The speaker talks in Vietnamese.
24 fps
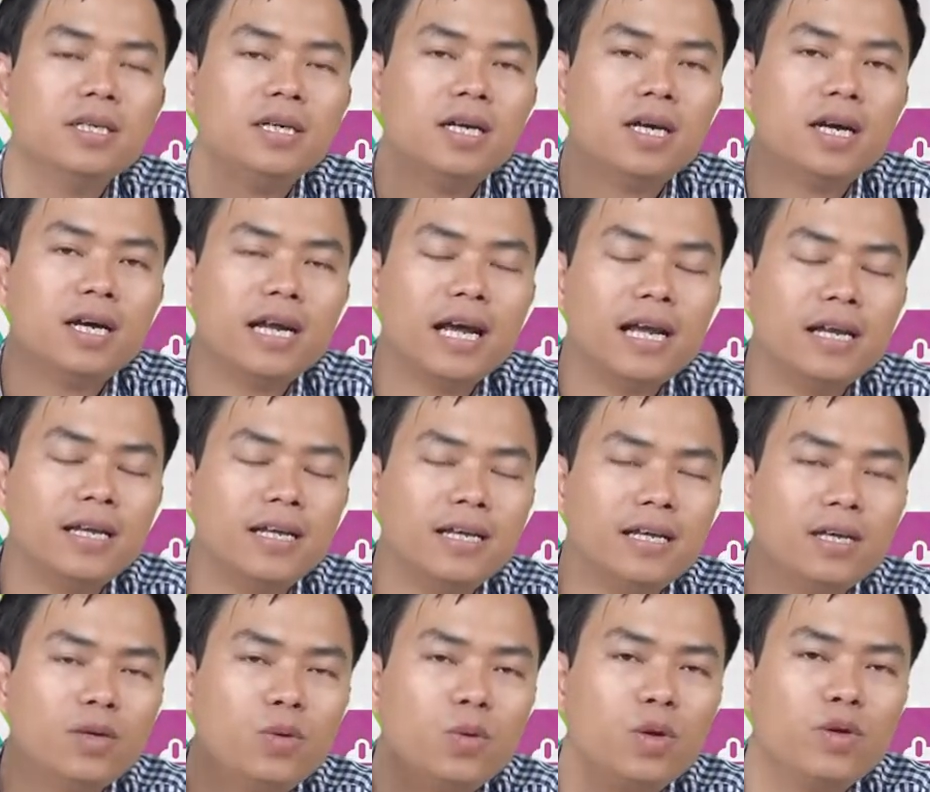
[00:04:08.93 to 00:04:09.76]
à, đại
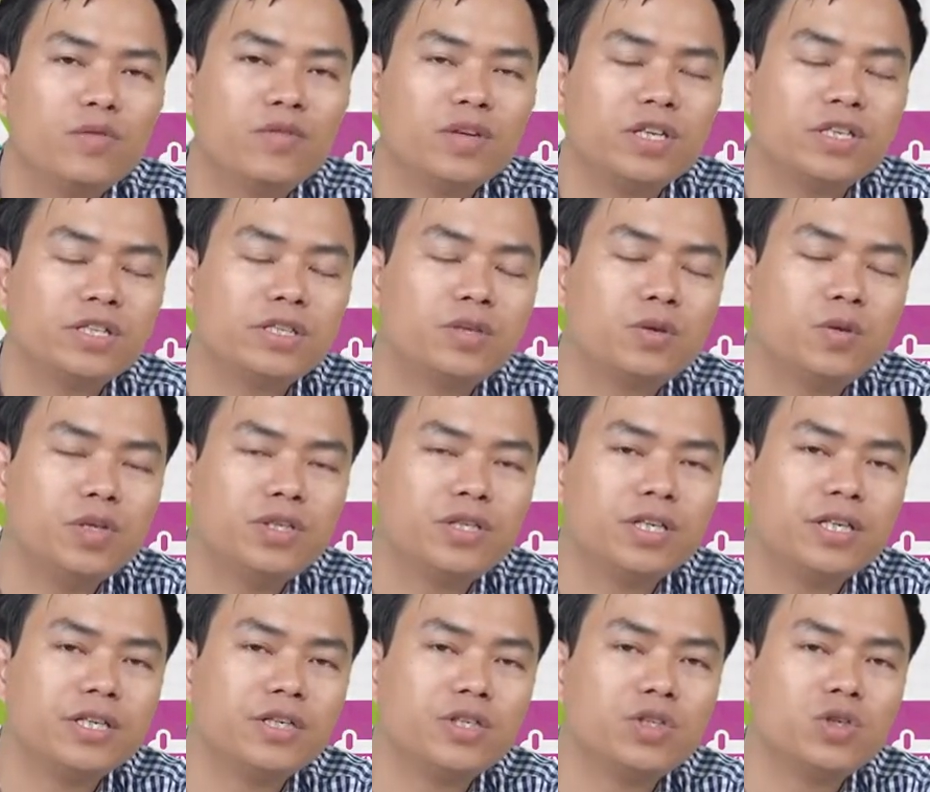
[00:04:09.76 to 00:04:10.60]
lý quy trình quy
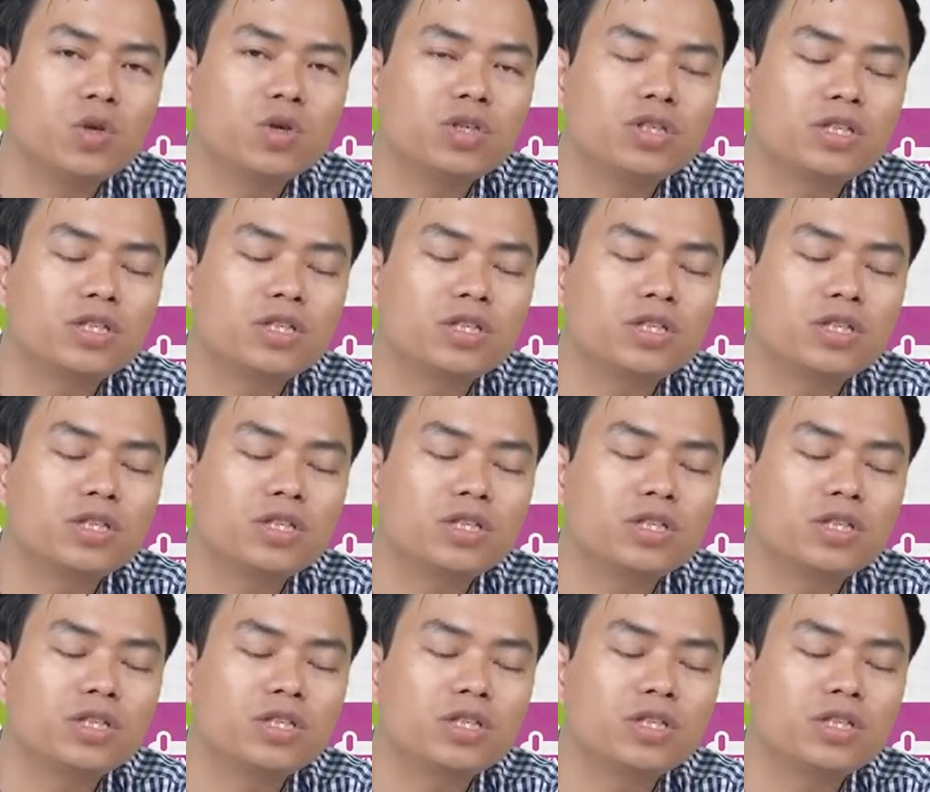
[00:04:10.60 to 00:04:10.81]
trình chốt